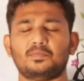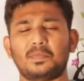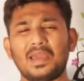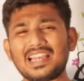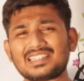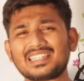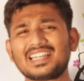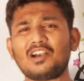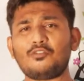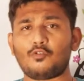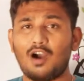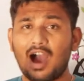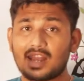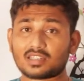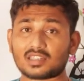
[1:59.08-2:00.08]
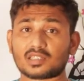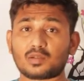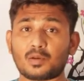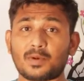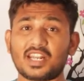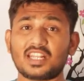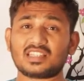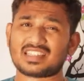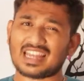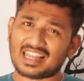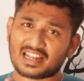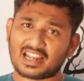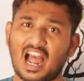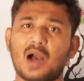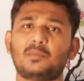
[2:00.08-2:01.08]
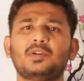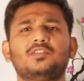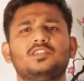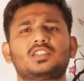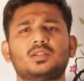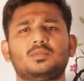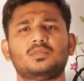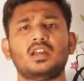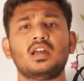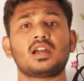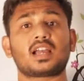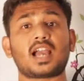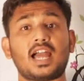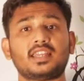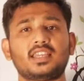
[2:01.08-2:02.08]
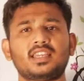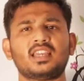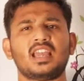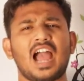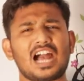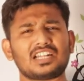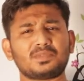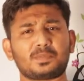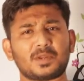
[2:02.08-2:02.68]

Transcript: బేసిక్గా వారసత్వం అనేది చాలా కామన్ విషయం కానీ అది